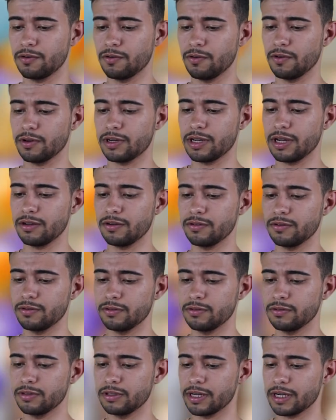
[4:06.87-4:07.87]
colocar
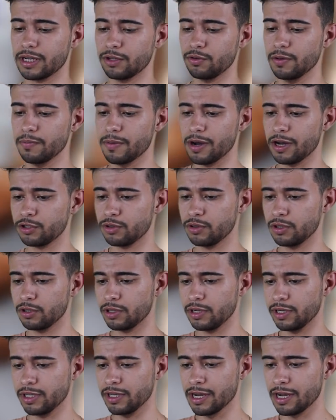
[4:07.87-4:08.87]
o secador embaixo e
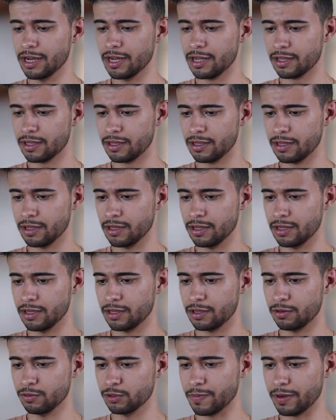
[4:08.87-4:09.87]
ligar,
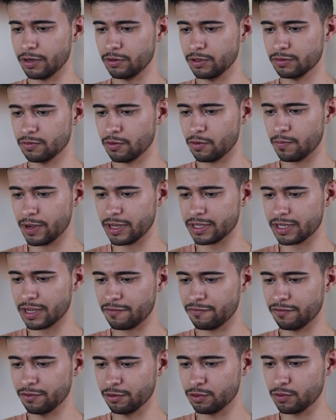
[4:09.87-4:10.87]
que os balões vão começar a
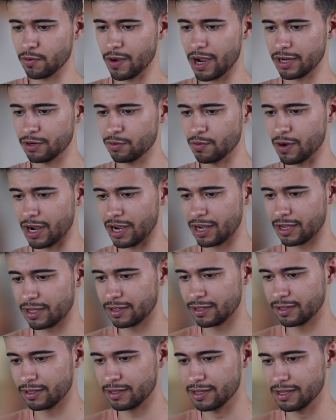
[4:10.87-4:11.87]
flutuar no ar.
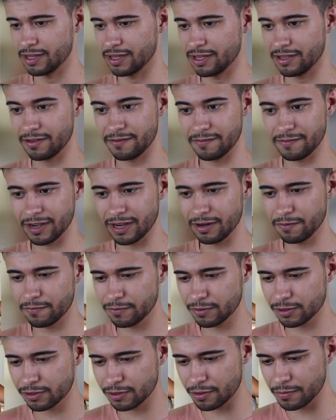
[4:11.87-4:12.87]
Velho,
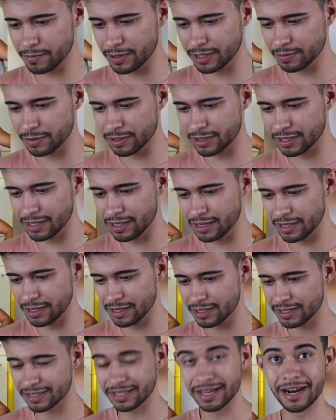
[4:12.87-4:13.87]
funcionou mesmo aqui,
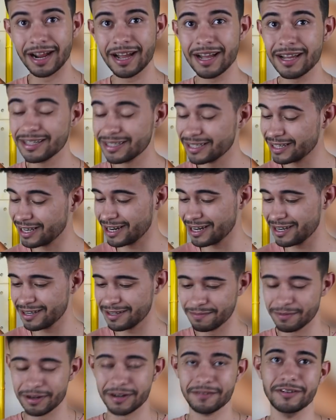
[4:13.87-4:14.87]
hein? Será? Será?
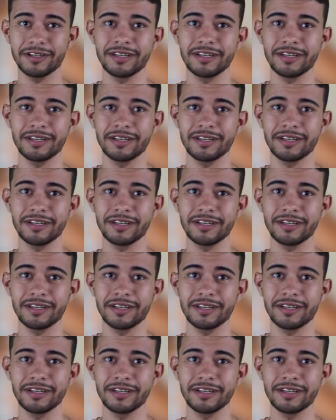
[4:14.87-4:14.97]
Bora